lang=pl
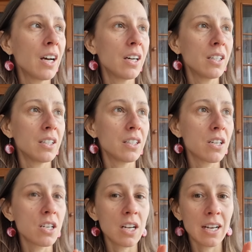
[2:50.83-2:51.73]
E,
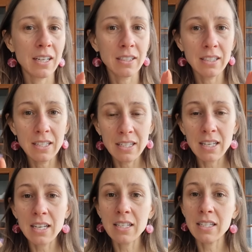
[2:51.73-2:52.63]
że
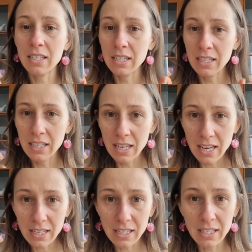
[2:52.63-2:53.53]
gdzieś
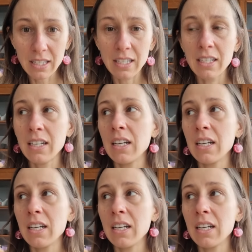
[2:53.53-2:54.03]
jest